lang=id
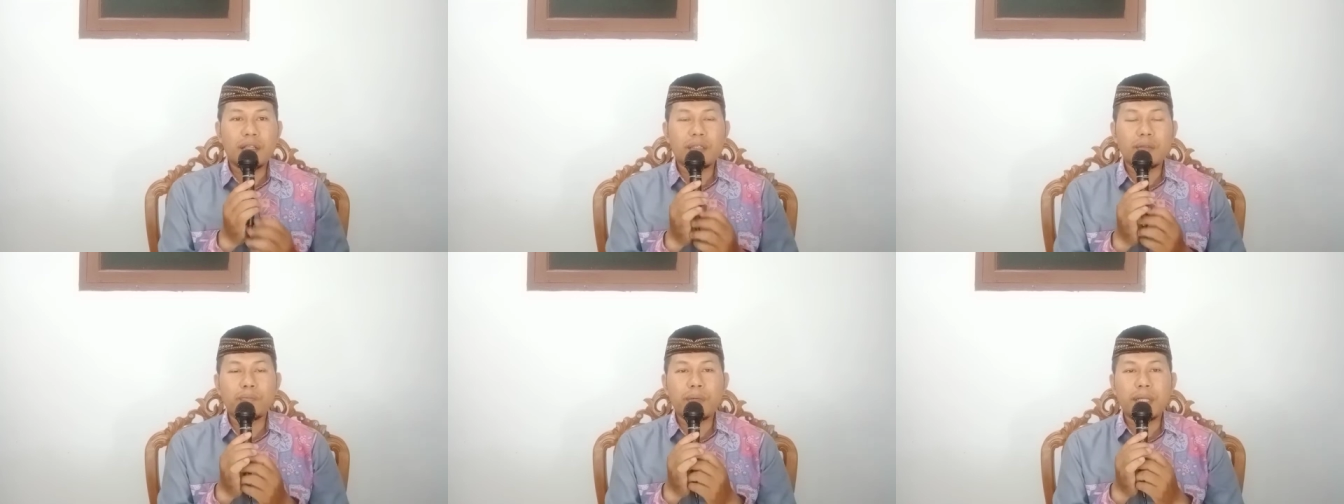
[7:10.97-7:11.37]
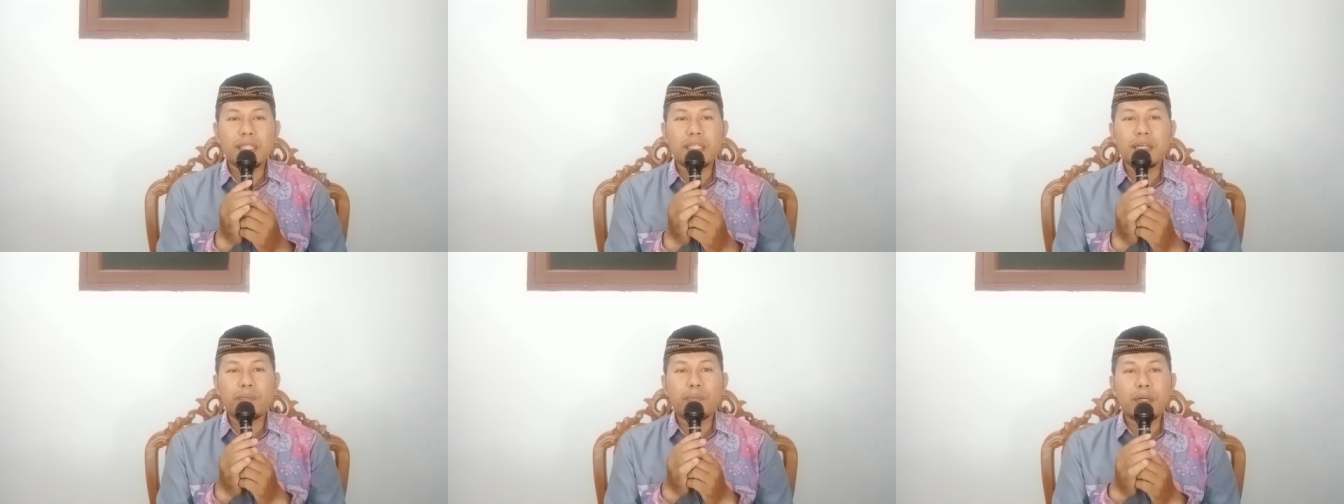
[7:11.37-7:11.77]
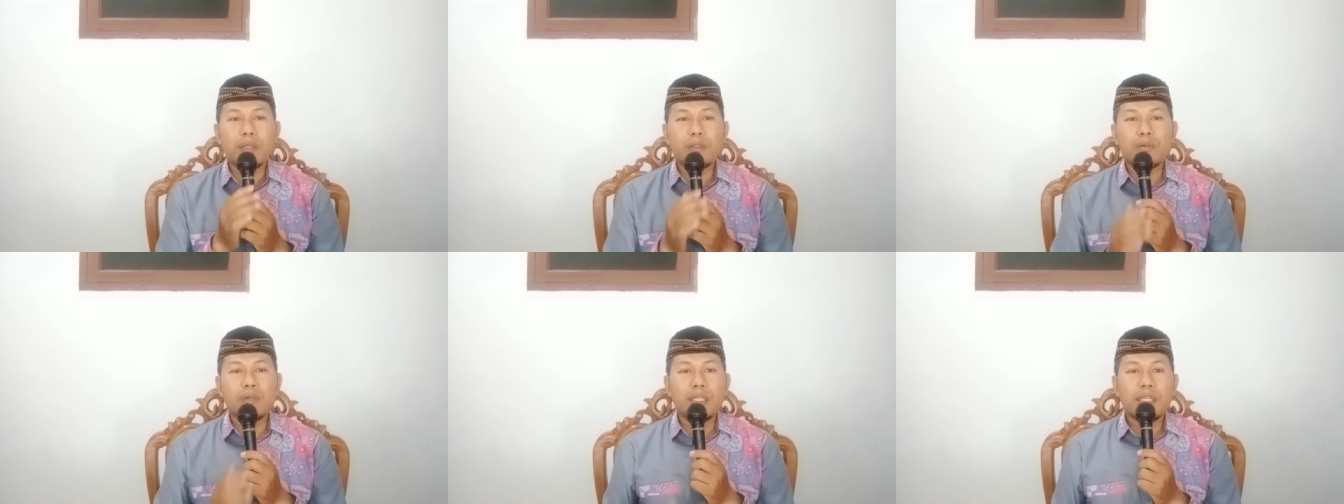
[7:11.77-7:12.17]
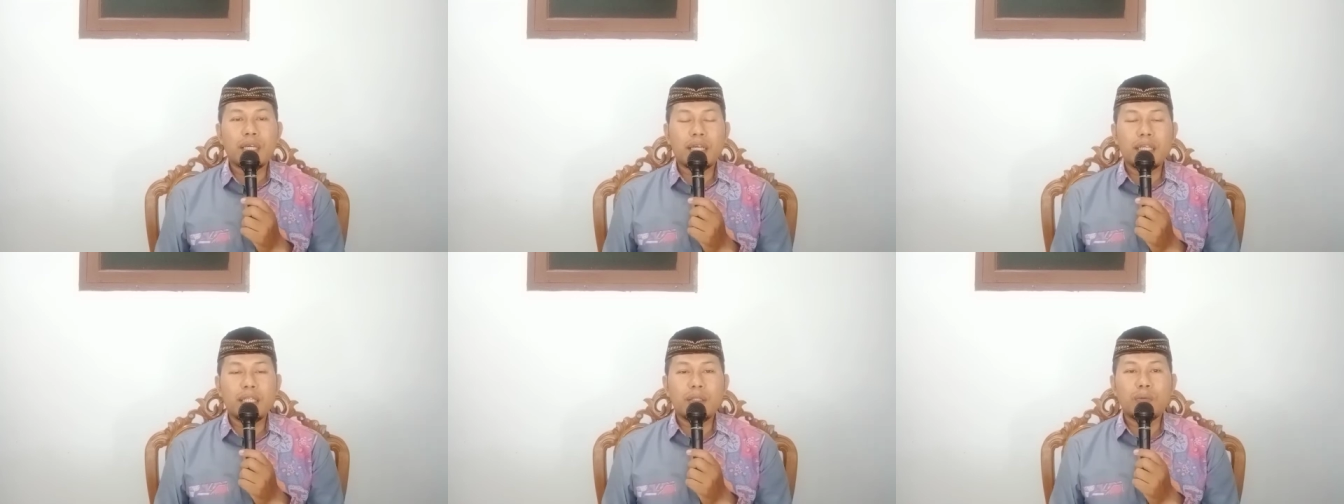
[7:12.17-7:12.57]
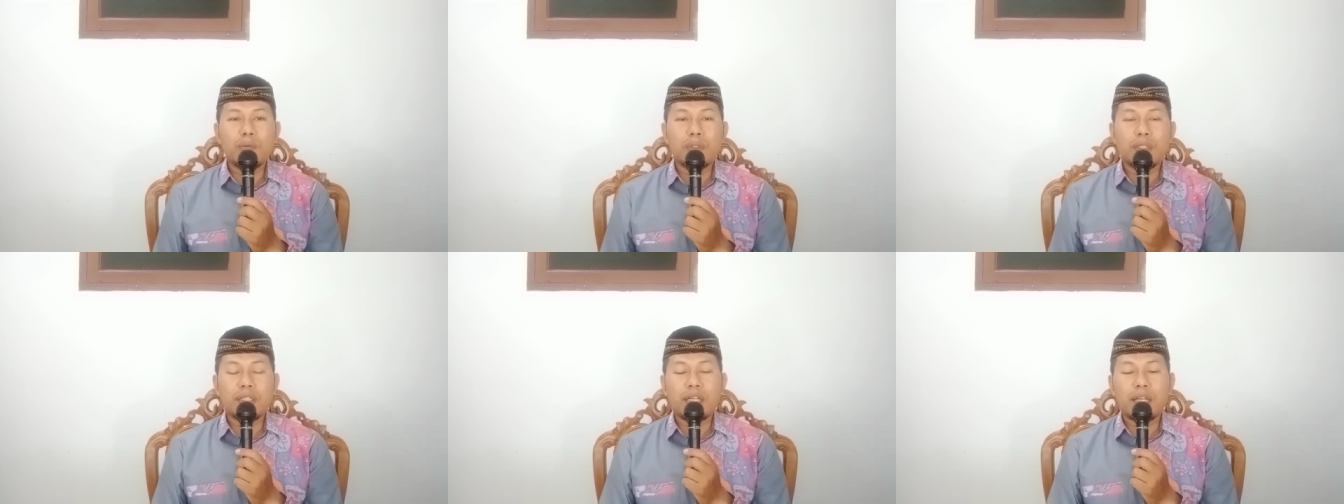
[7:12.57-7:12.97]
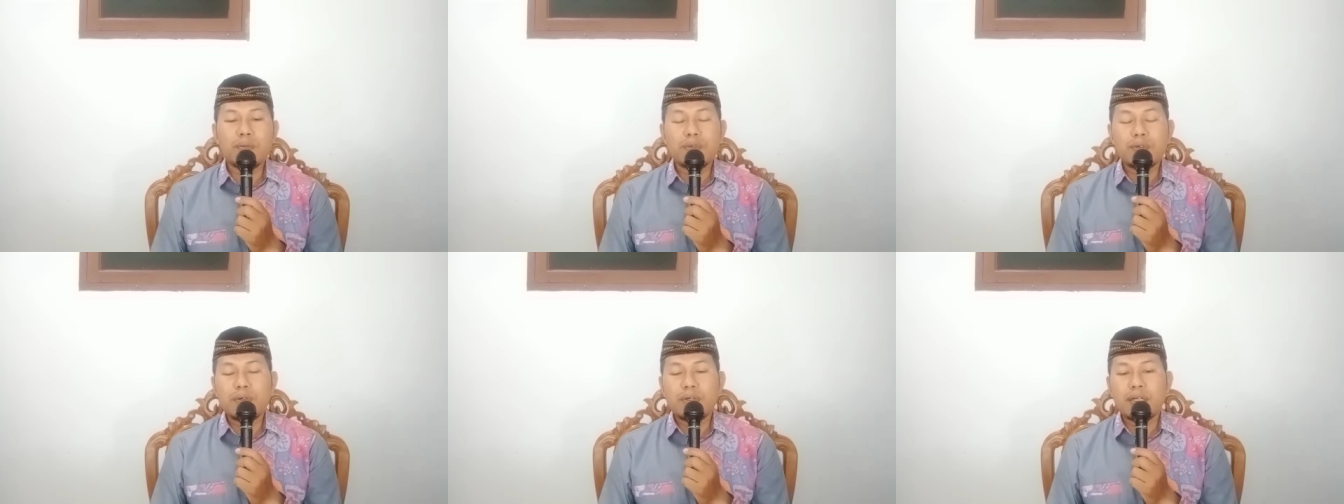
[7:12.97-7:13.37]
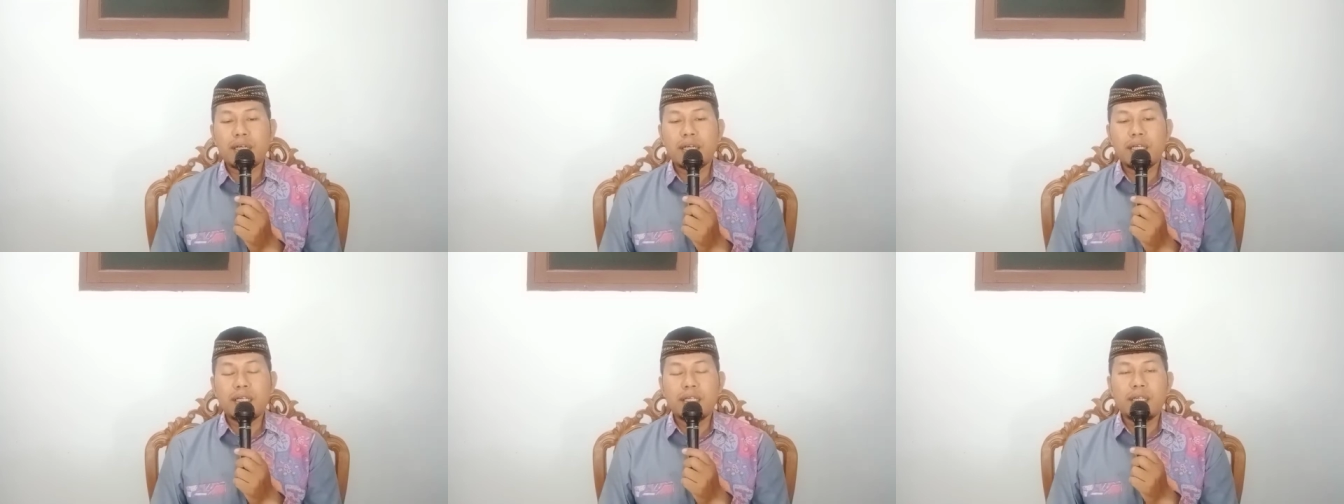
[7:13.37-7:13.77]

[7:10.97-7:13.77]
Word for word: tempat yang begitu indah itu di dalam surga?